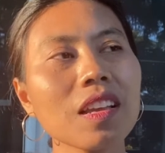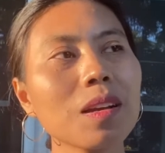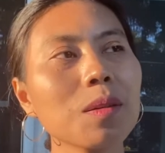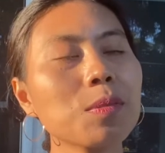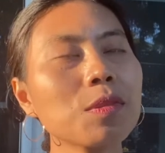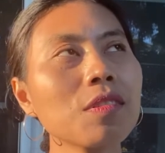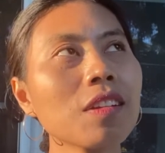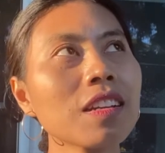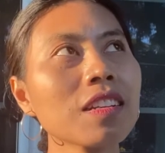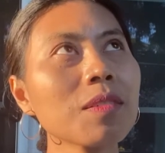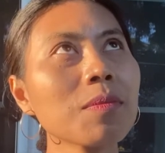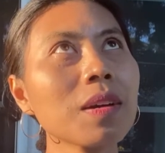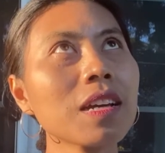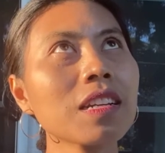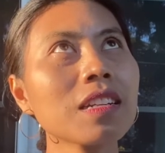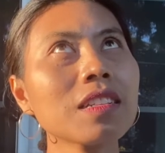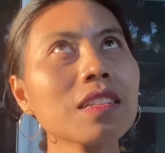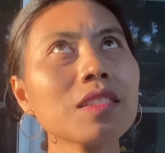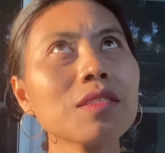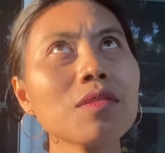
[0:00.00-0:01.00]
Kebetulan
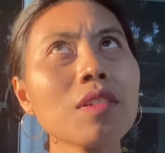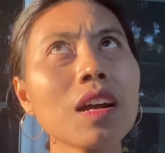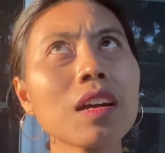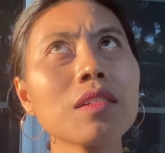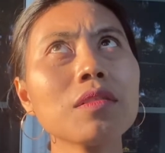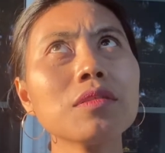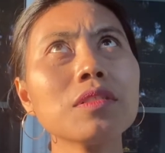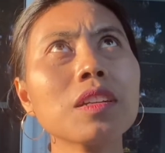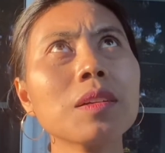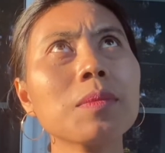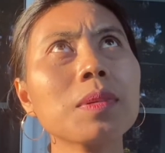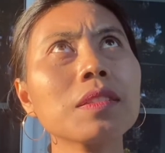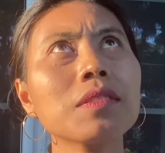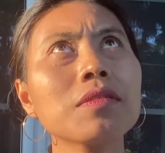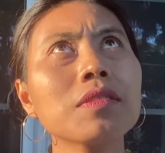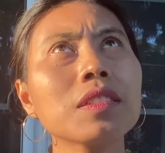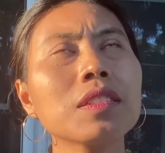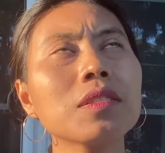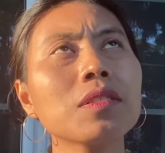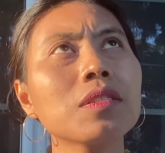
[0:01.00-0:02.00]
kemarin itu aku dapat
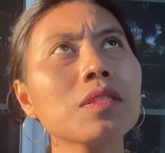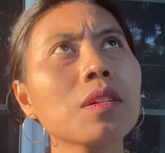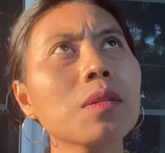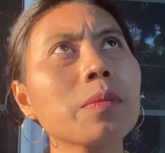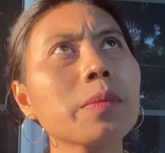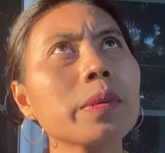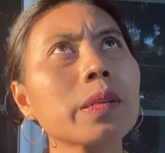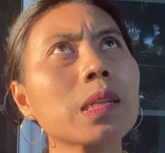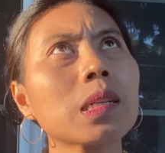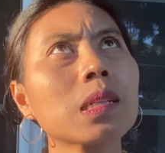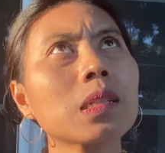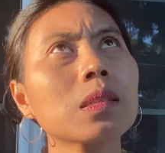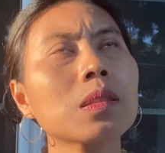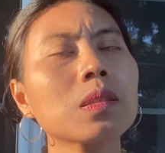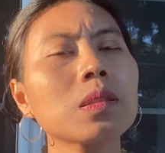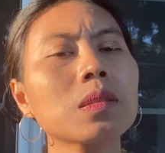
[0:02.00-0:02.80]
window nomor